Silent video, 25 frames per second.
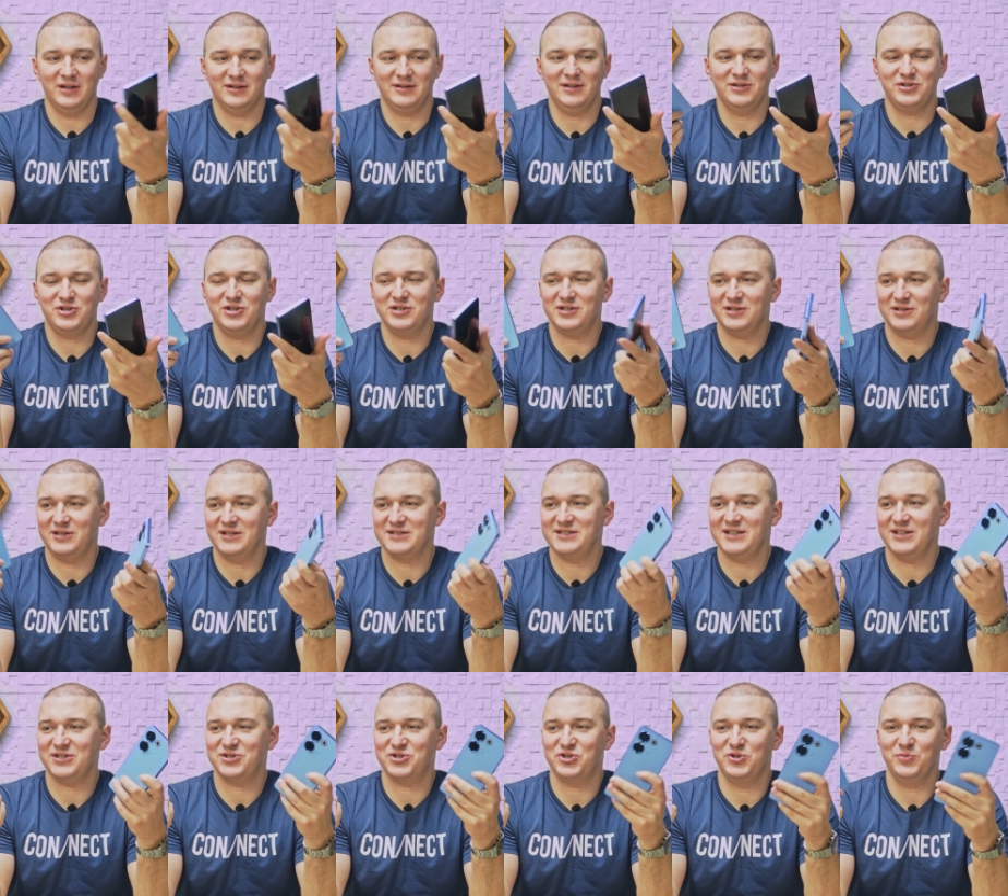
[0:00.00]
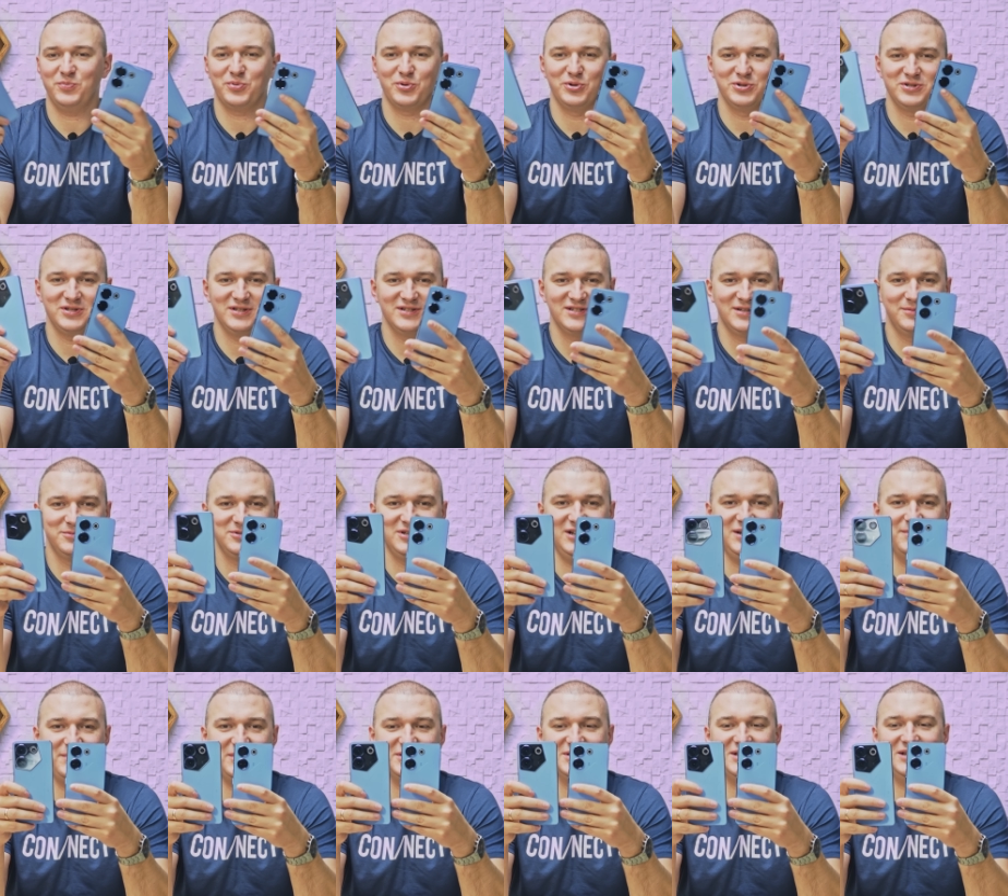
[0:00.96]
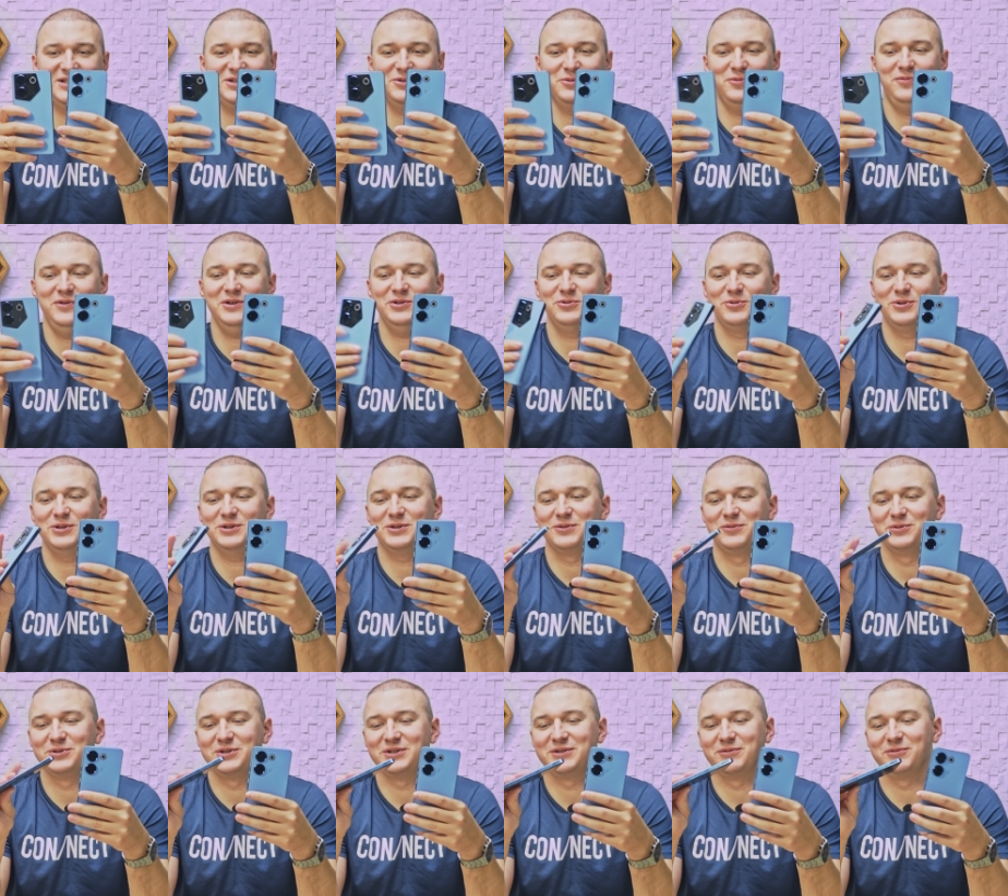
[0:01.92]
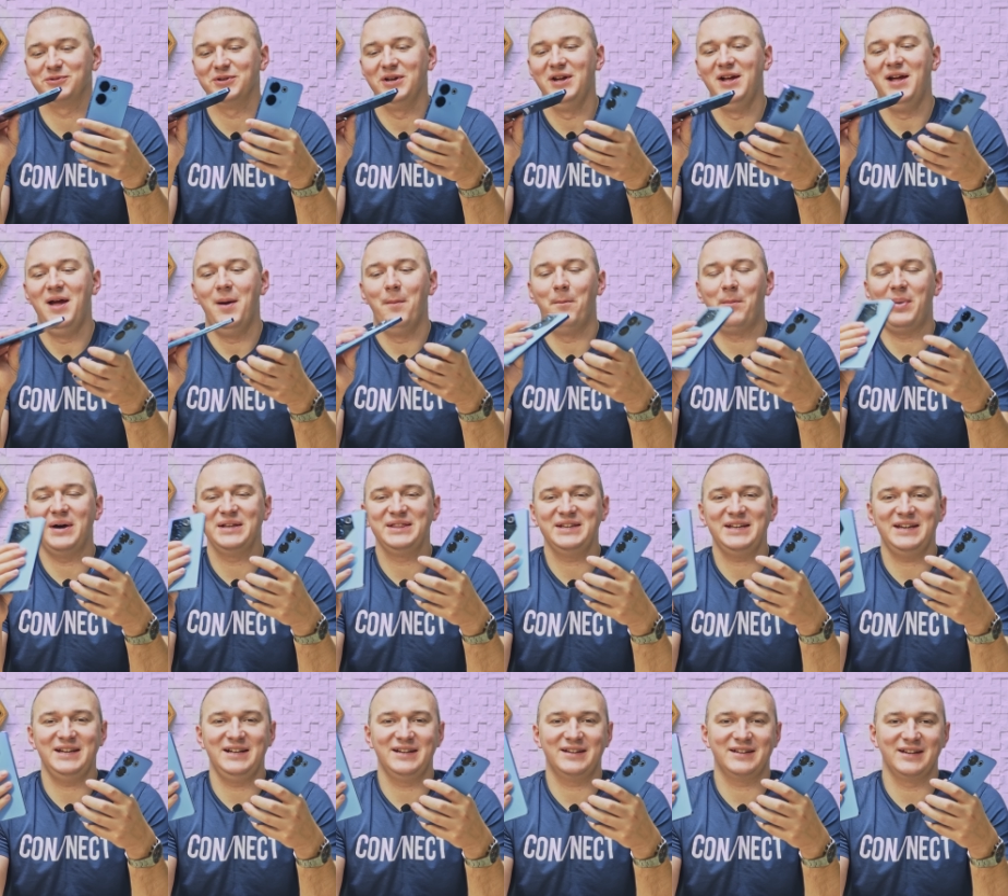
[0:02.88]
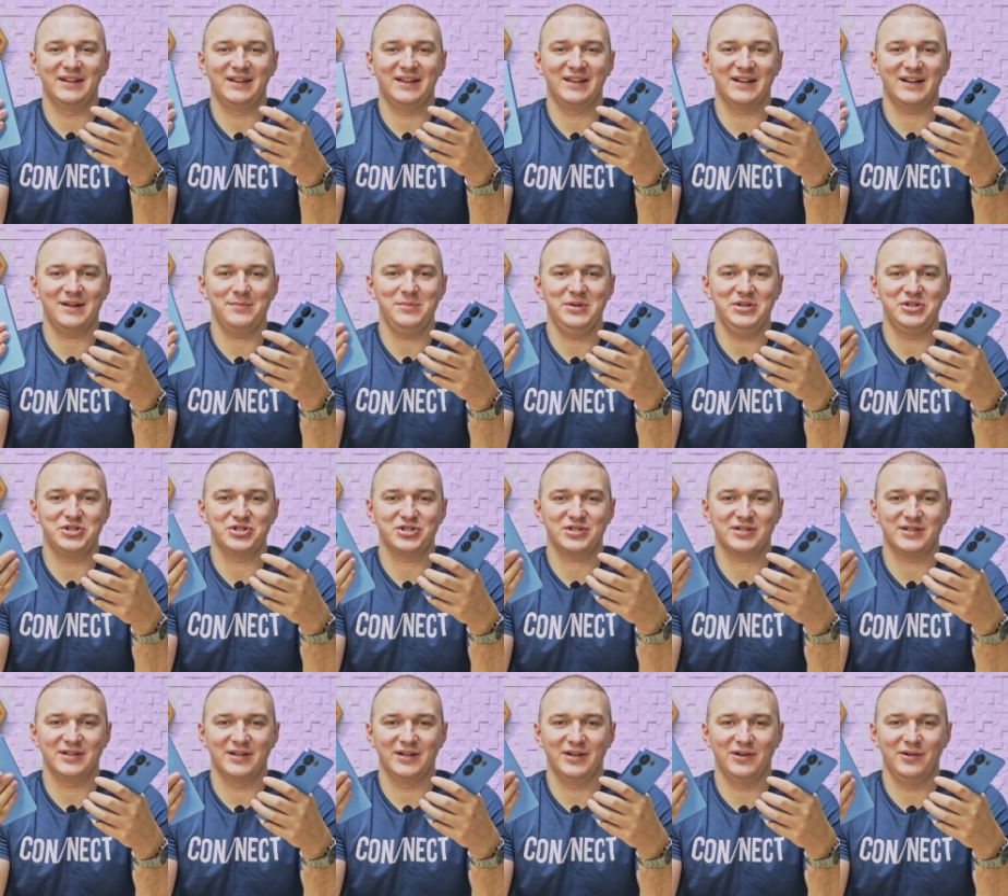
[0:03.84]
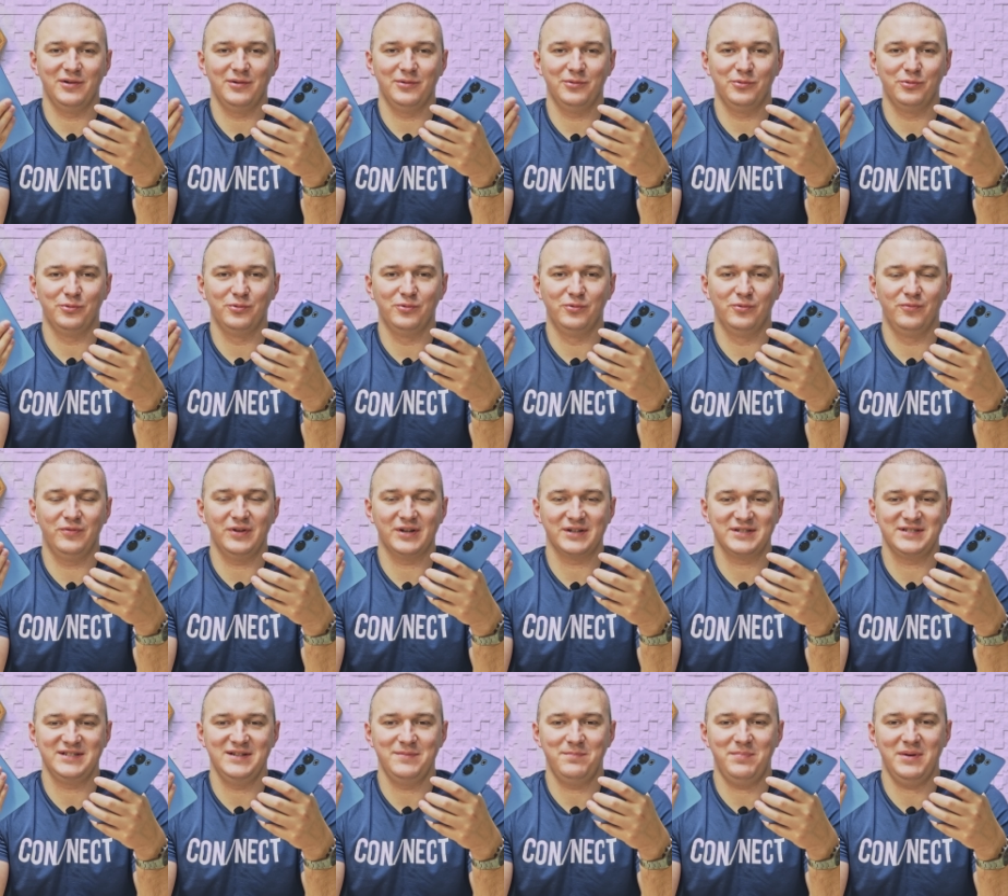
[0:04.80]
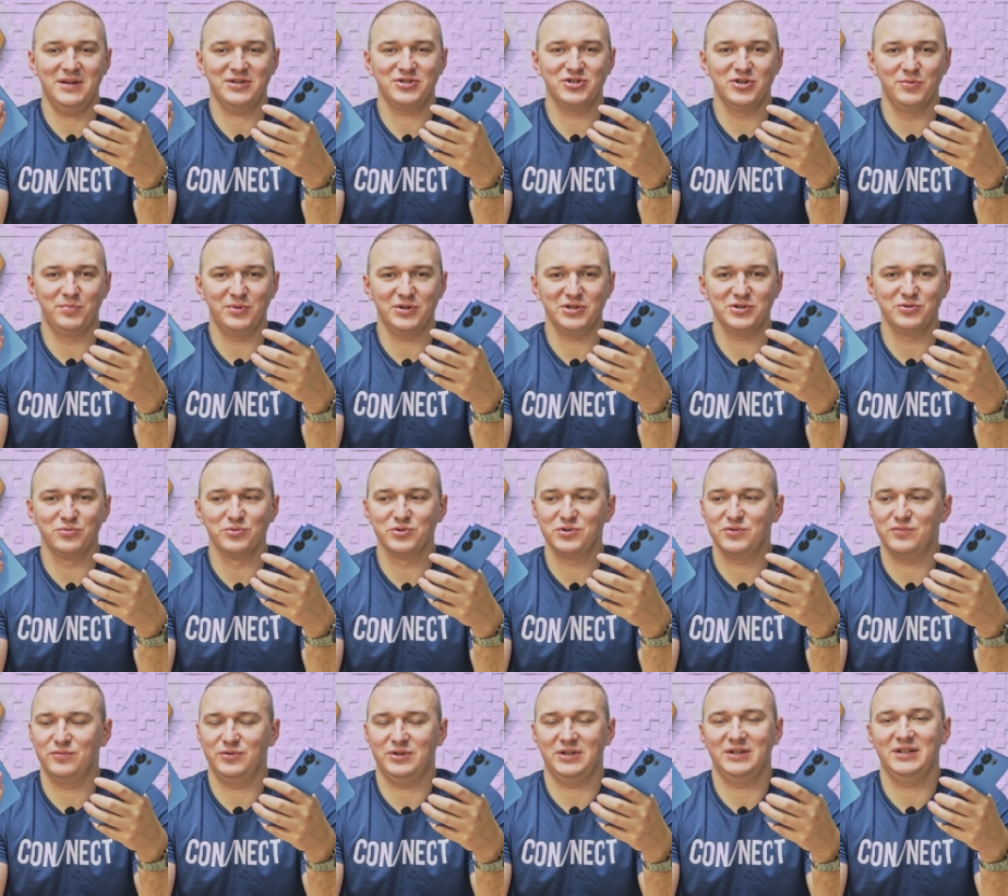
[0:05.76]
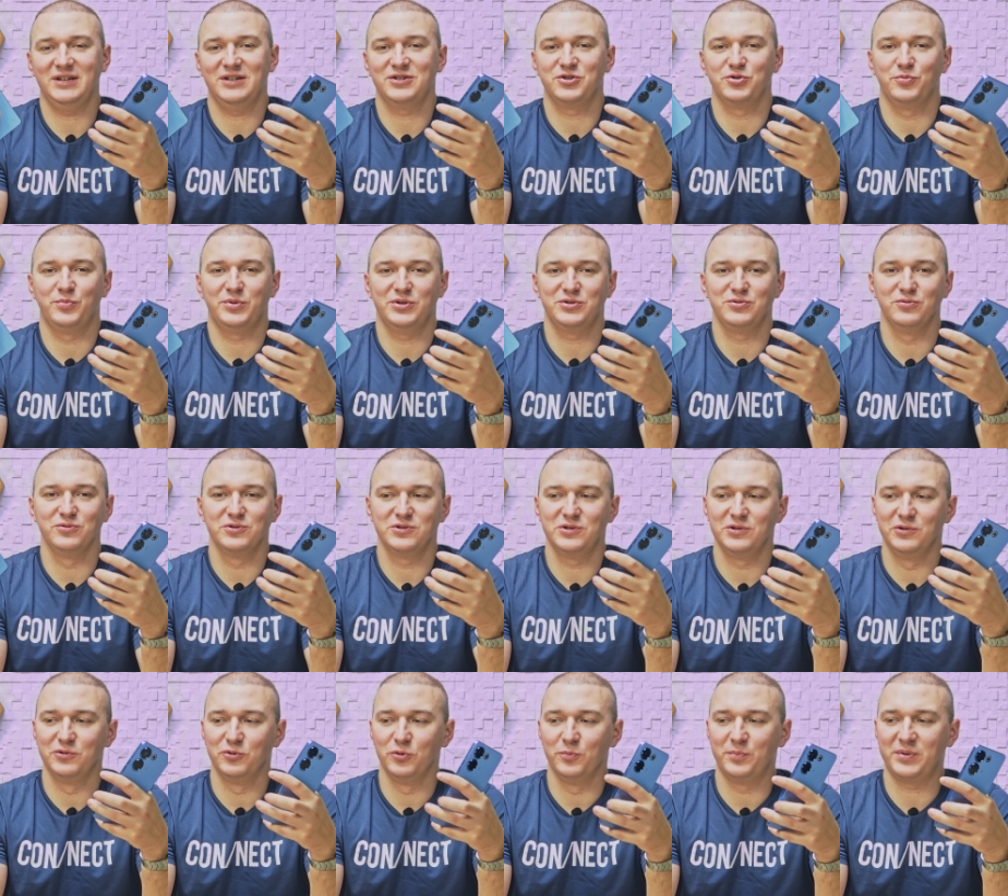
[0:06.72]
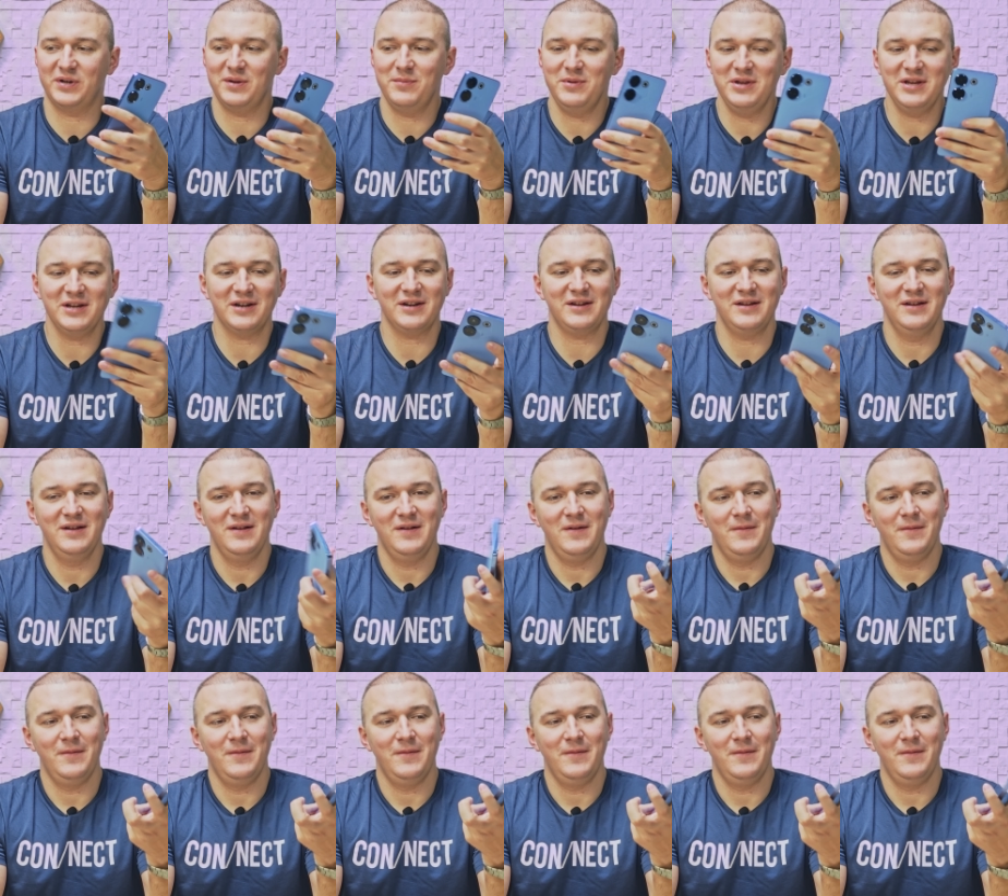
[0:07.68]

Отличить их достаточно просто, на самом деле, по заднему виду. Это вот эта вот панелька керамическая у версии 5G присутствует, она же присутствует у премьера.